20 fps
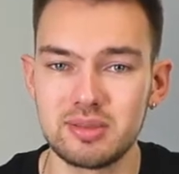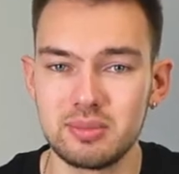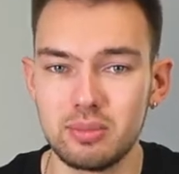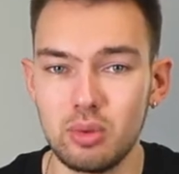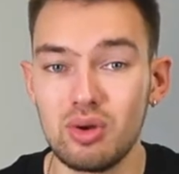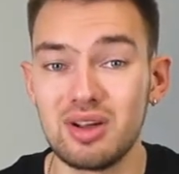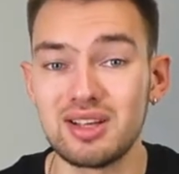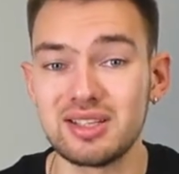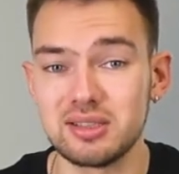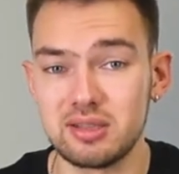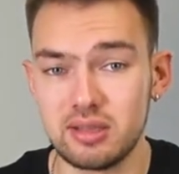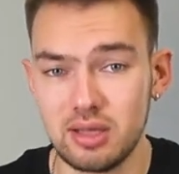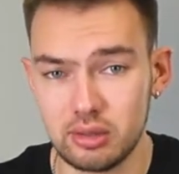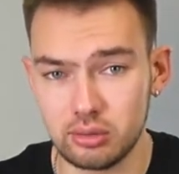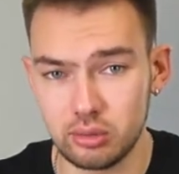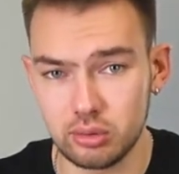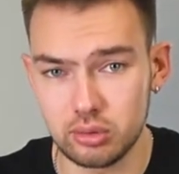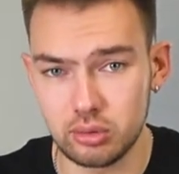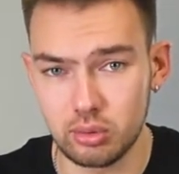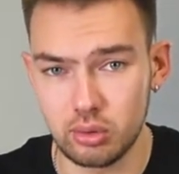с блока
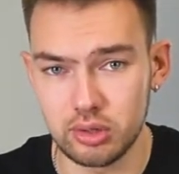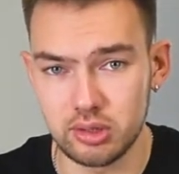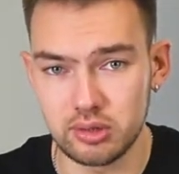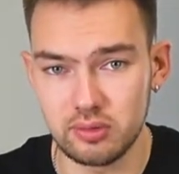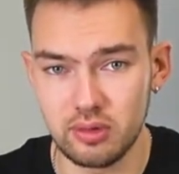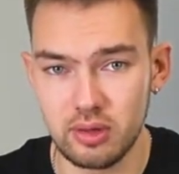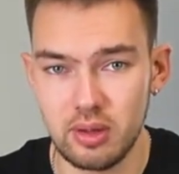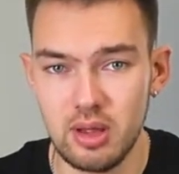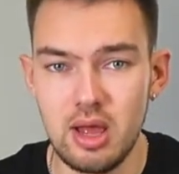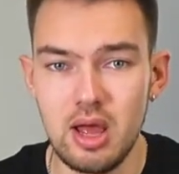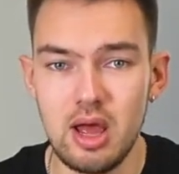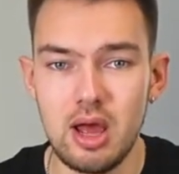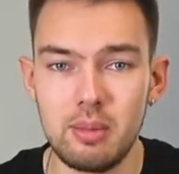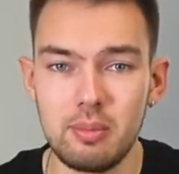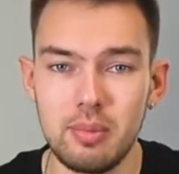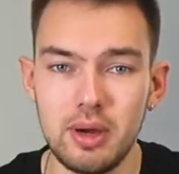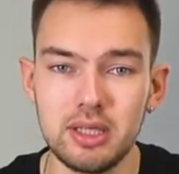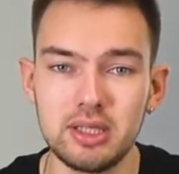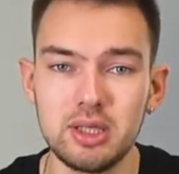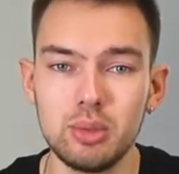старт устройства,
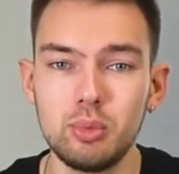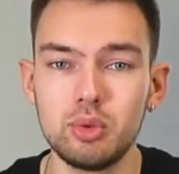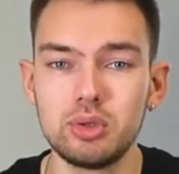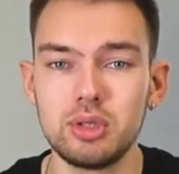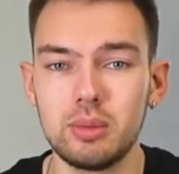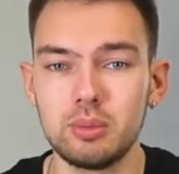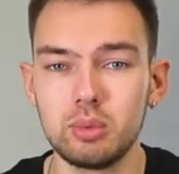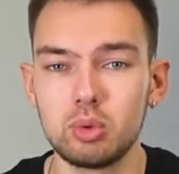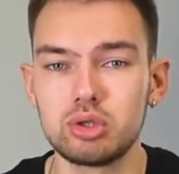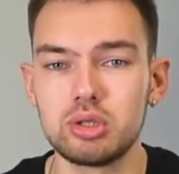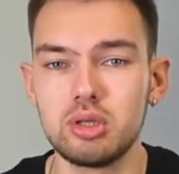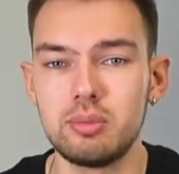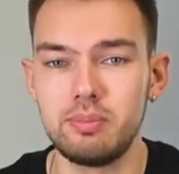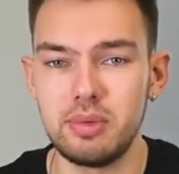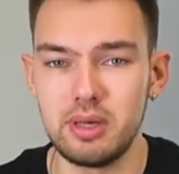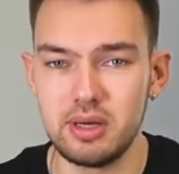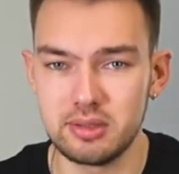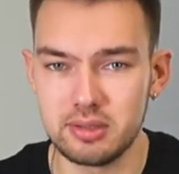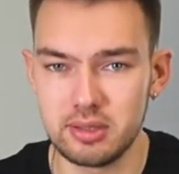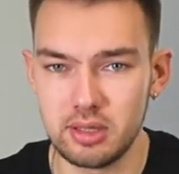поэтому нам нужно
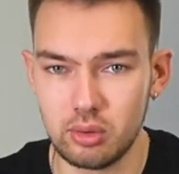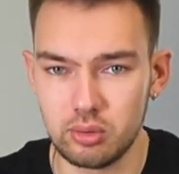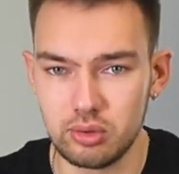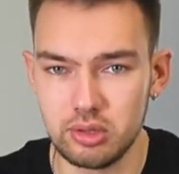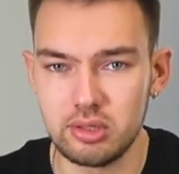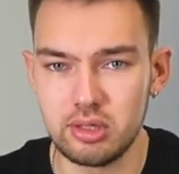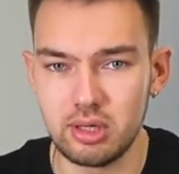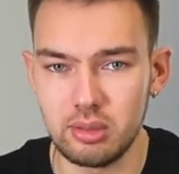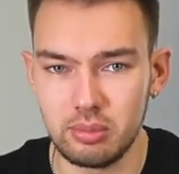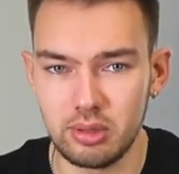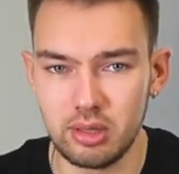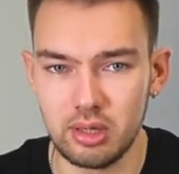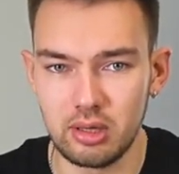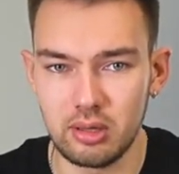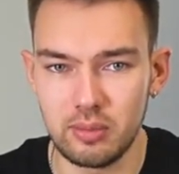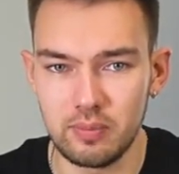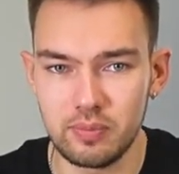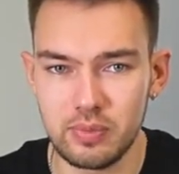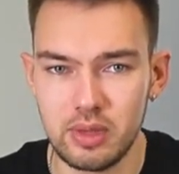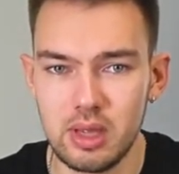перезагрузить терминал.